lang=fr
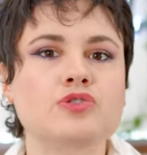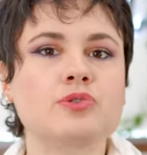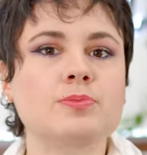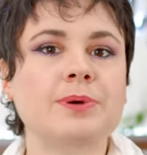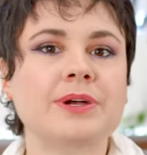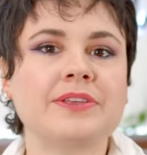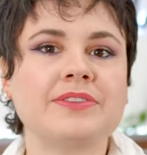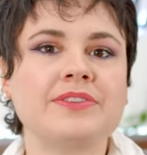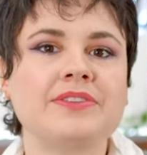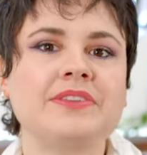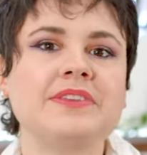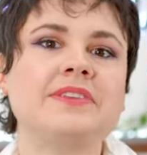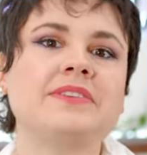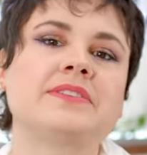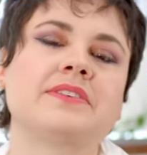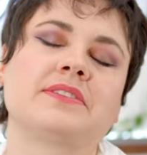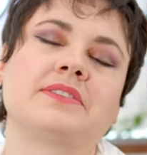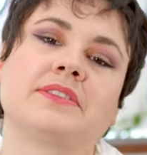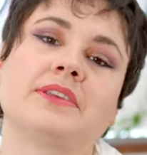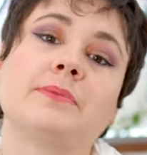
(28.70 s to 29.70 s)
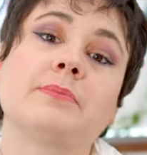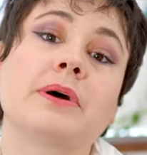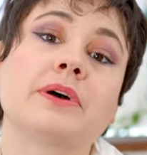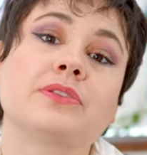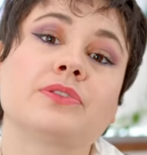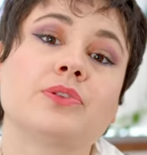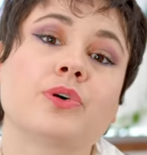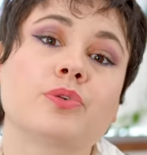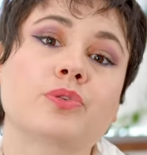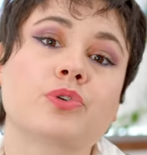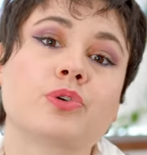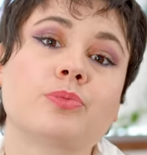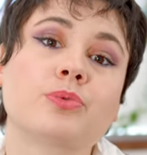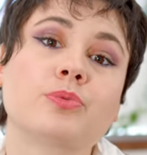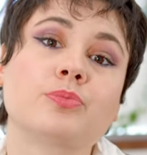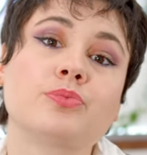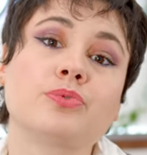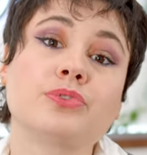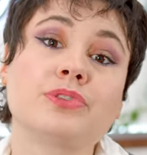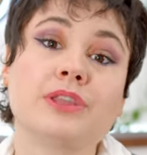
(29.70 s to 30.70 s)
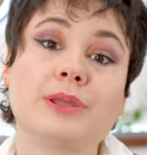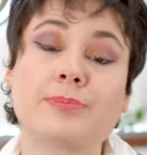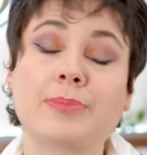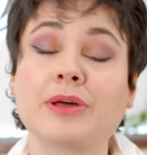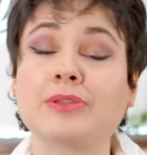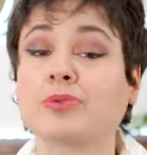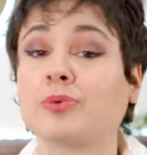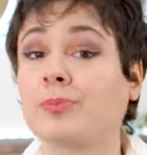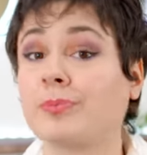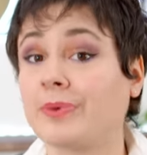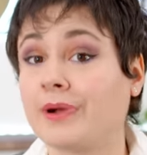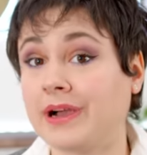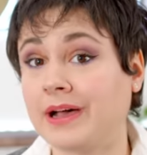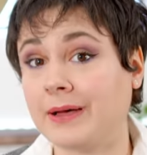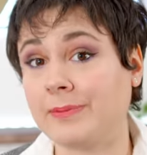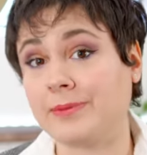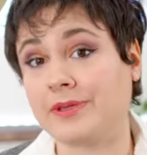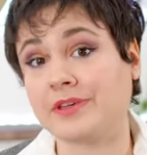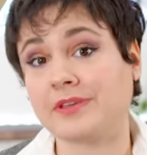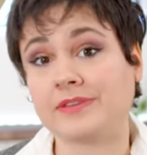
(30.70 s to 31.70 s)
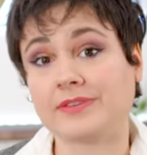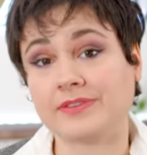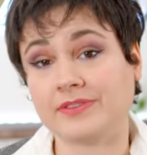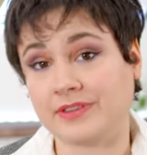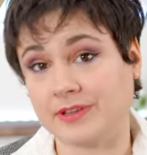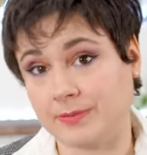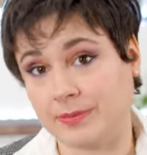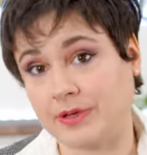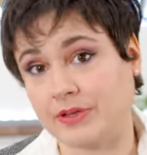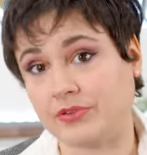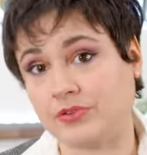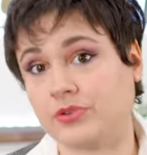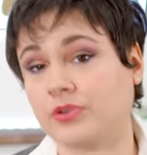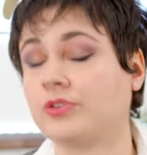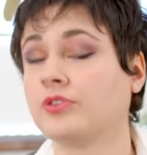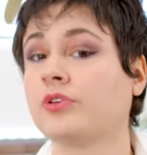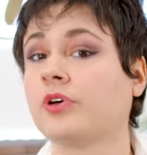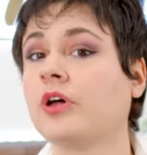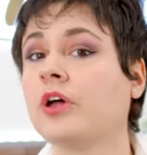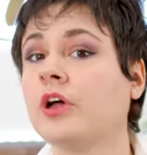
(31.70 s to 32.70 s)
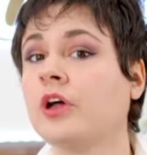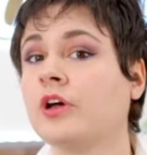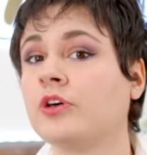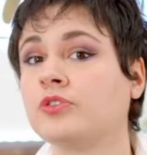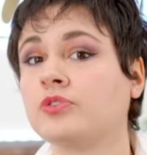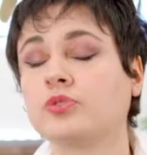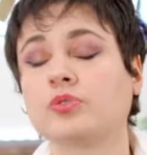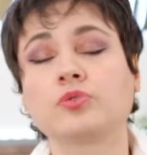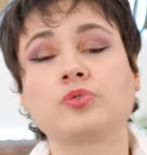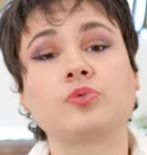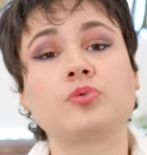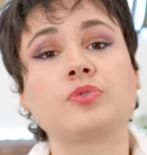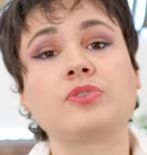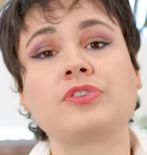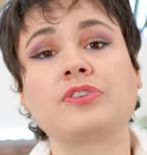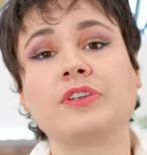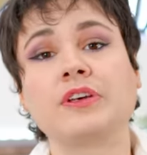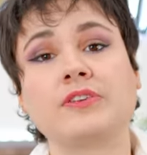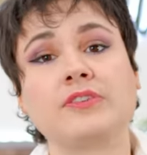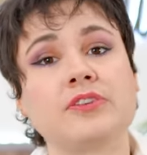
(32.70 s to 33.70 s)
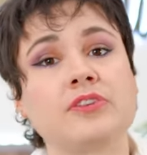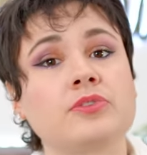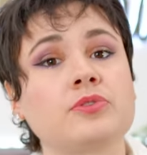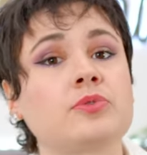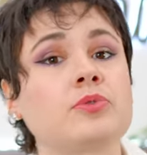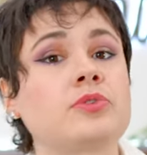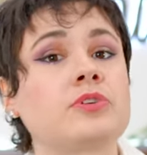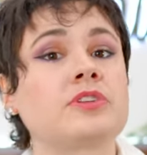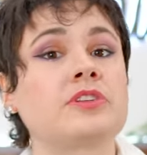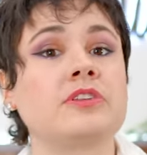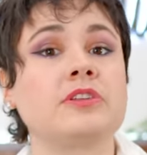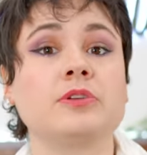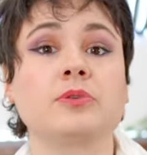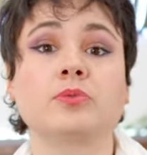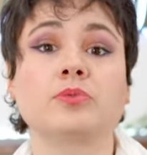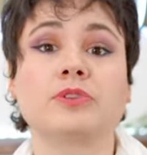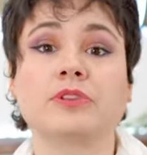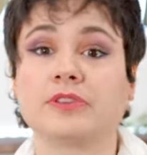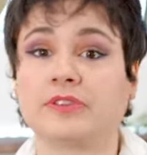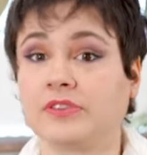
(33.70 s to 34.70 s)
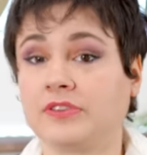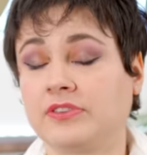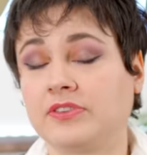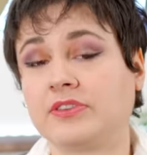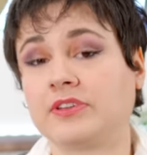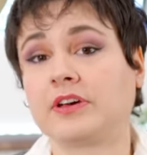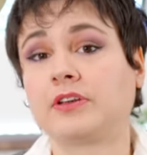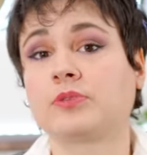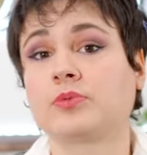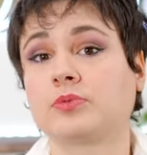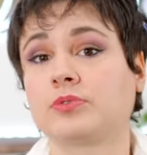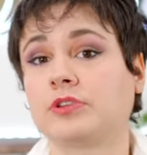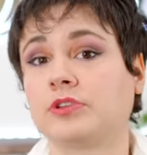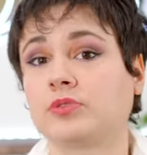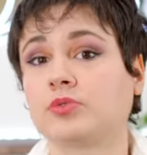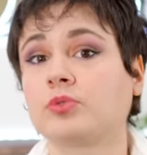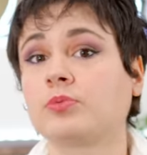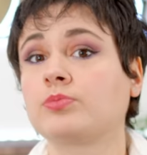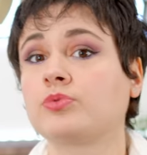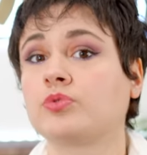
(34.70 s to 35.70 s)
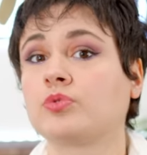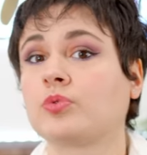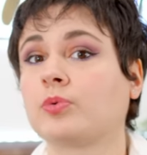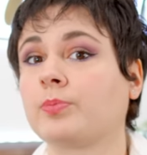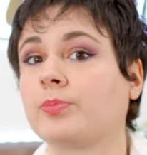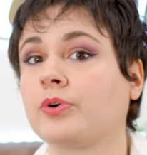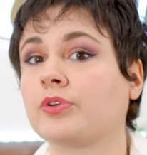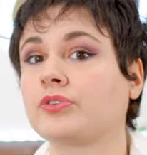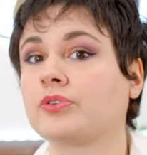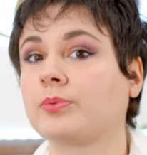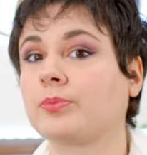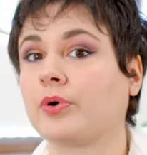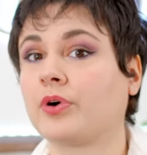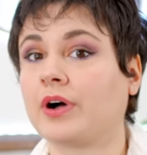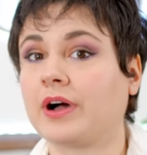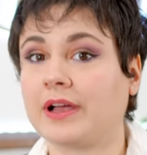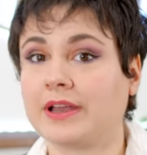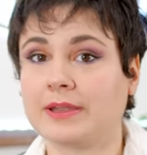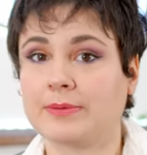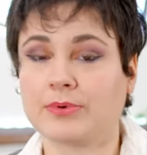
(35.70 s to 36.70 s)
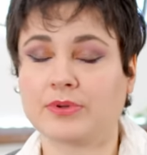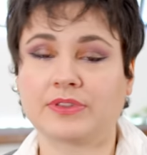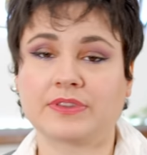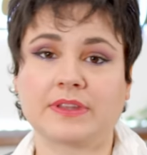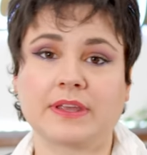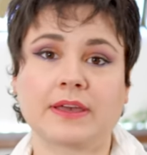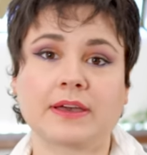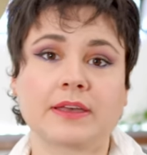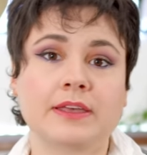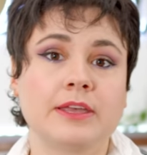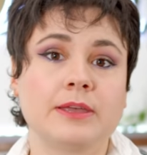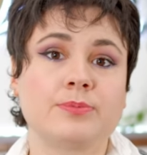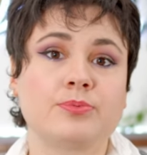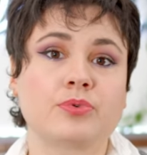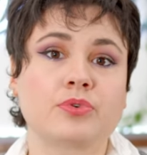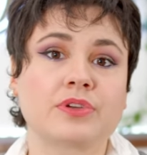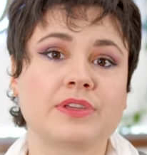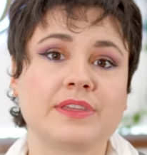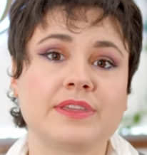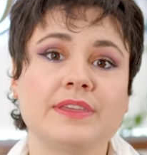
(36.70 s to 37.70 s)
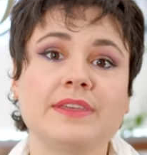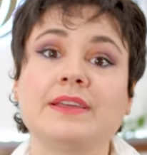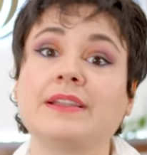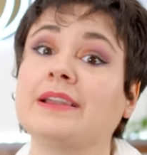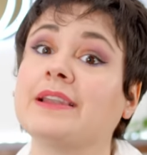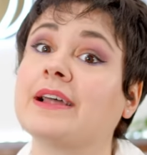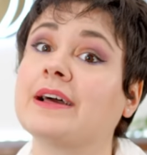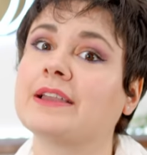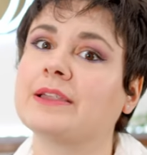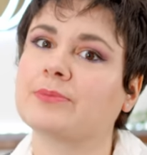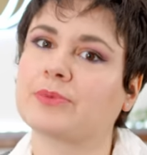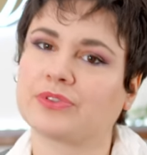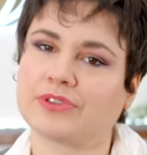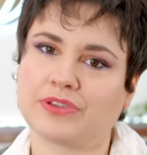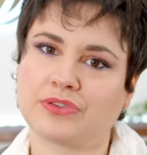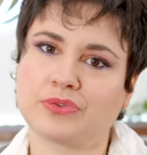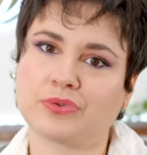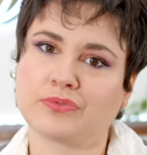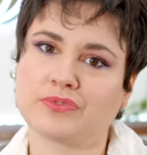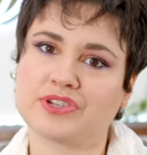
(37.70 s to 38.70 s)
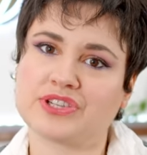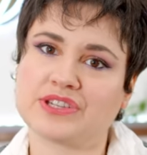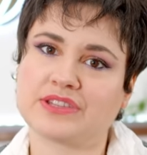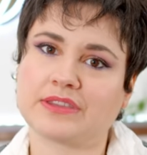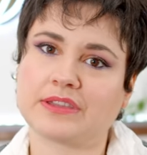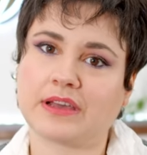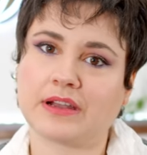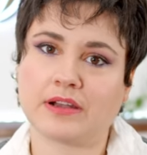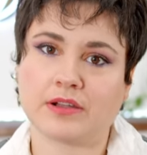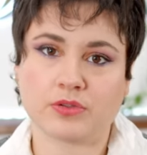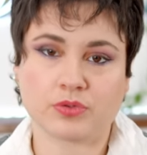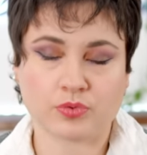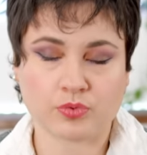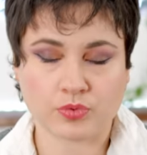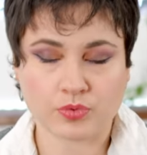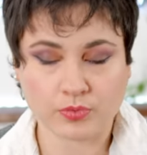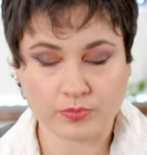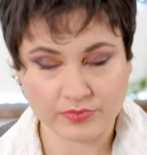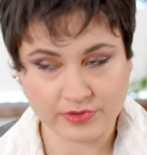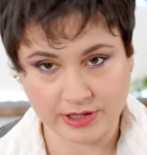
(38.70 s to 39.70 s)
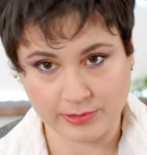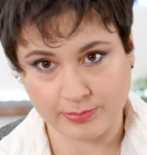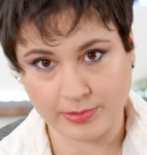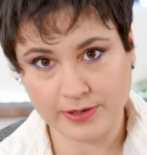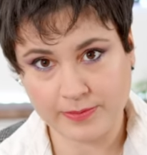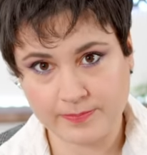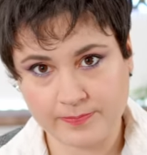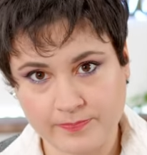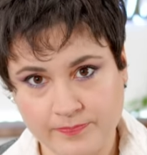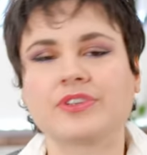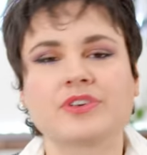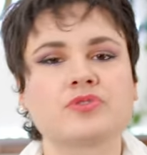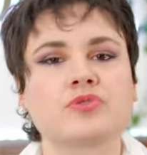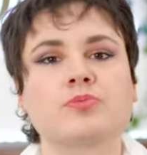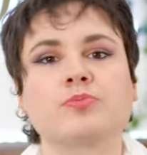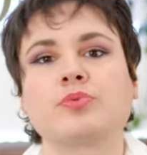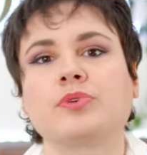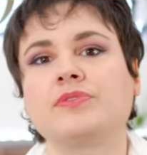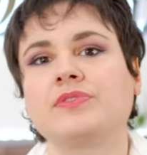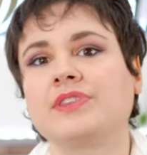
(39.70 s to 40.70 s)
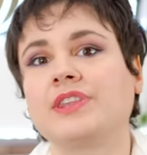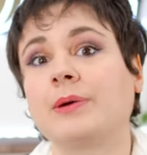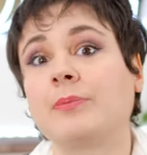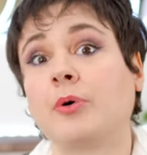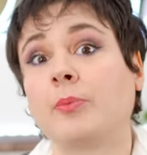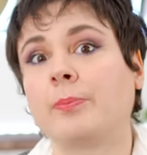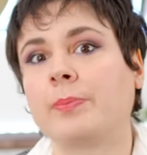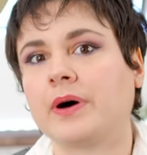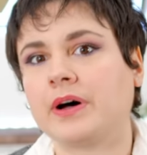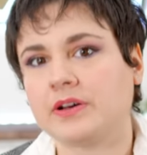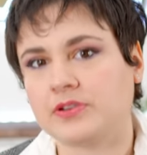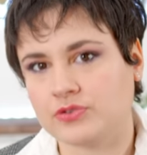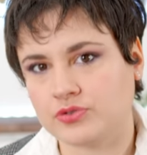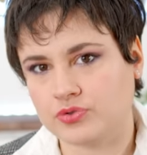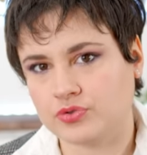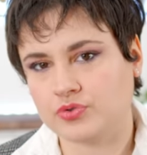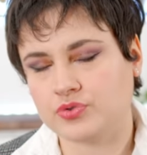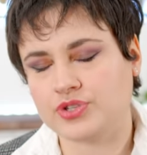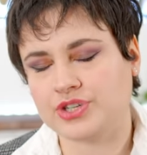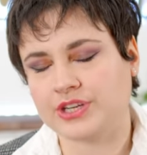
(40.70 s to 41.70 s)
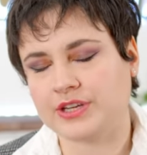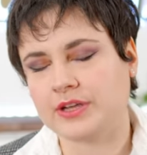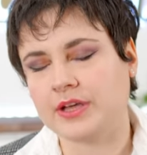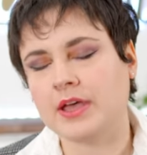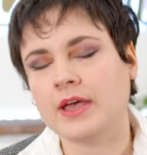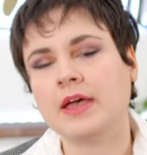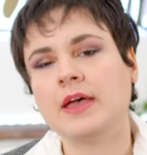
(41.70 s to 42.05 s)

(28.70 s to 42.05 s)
je précise dès maintenant que mon but n'est pas de blâmer ces personnes, surtout celles et ceux qui ont des TCA, donc des troubles du comportement alimentaire, et pour qui l'alimentation végétale ne convenait pas. Ça, je ne peux évidemment pas juger.